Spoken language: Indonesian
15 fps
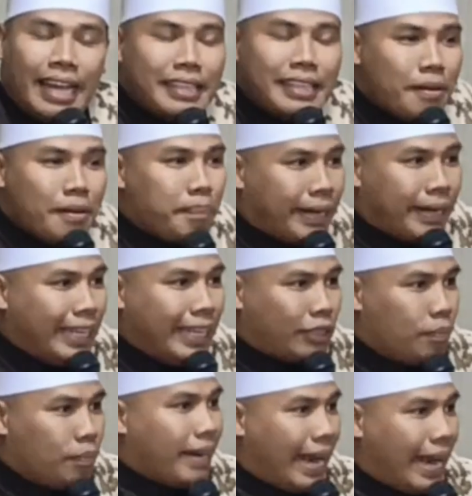yang
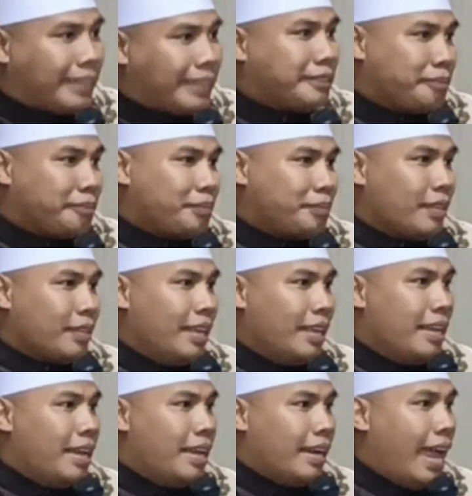begitu berat
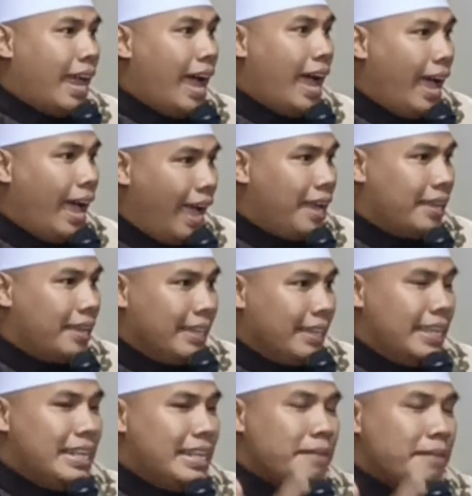nah
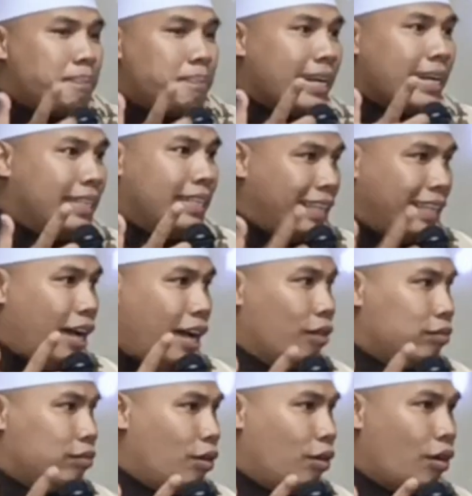ini perintah
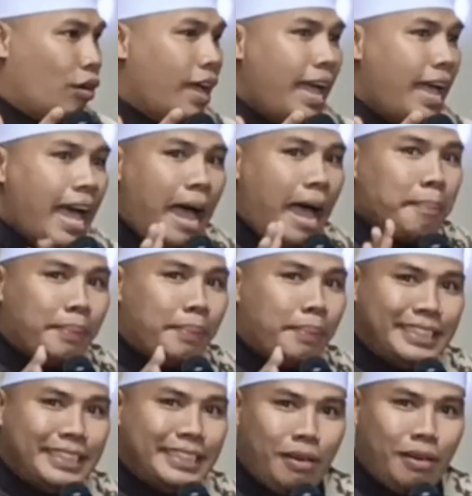Allah apa
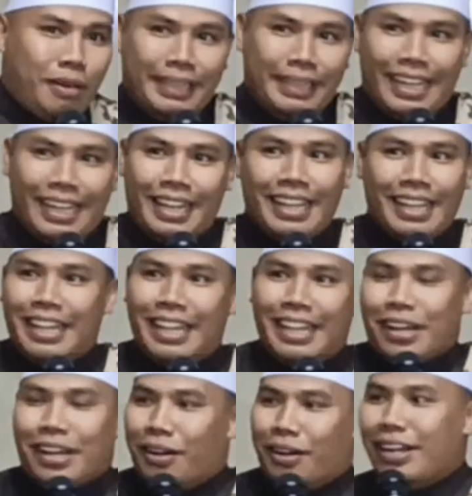jawabannya
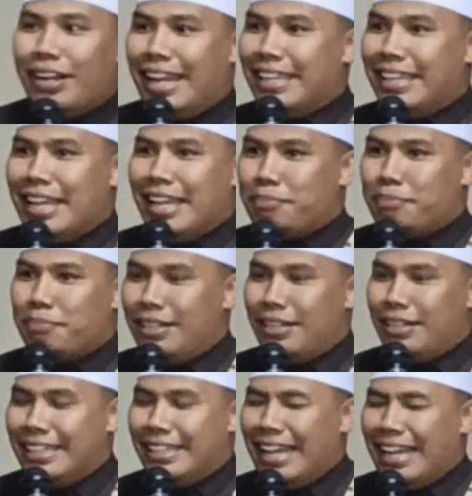Qala ya
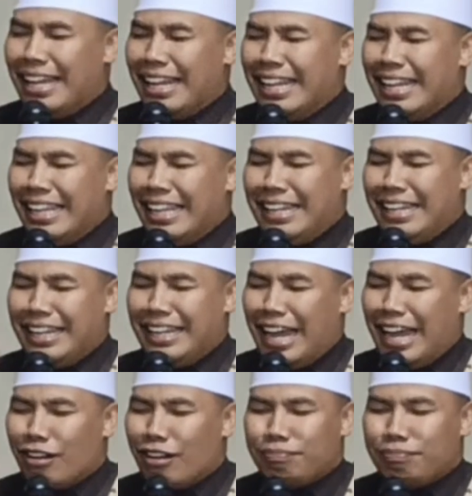bunaya inni
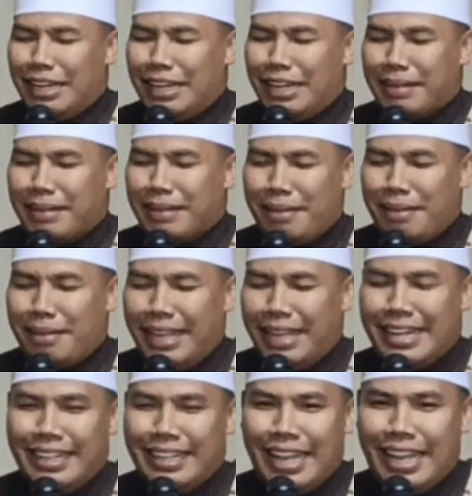arafil manami
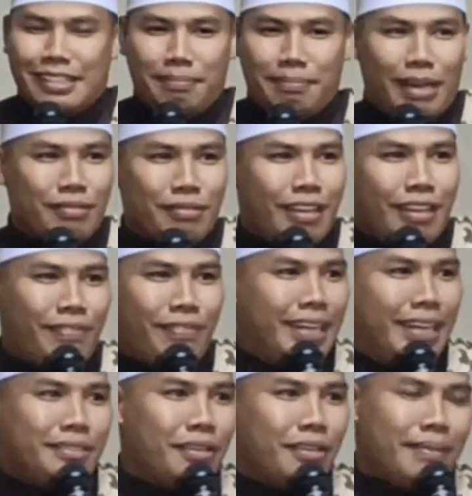anni azbahuka
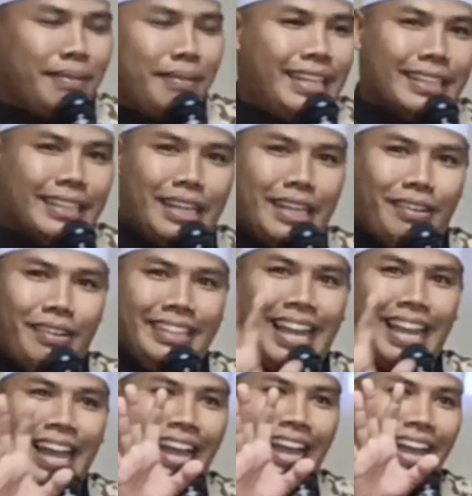fangdur mata tara
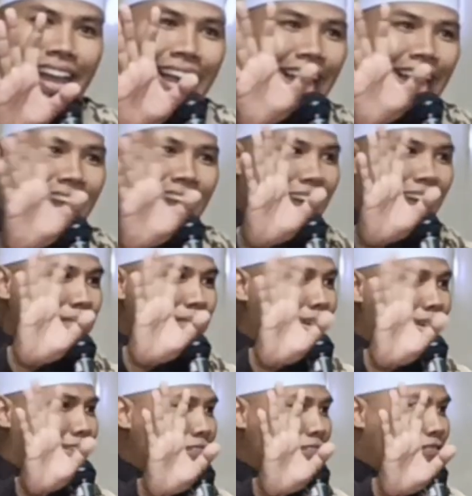ya
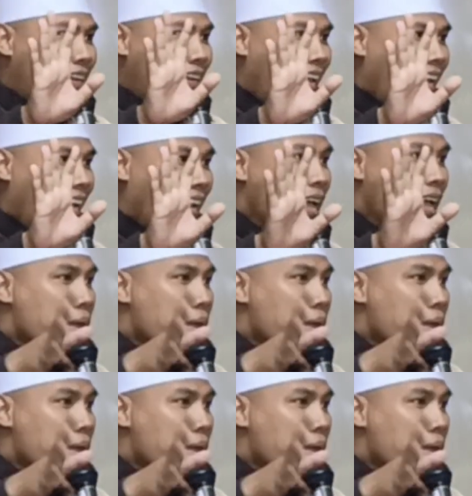abatifal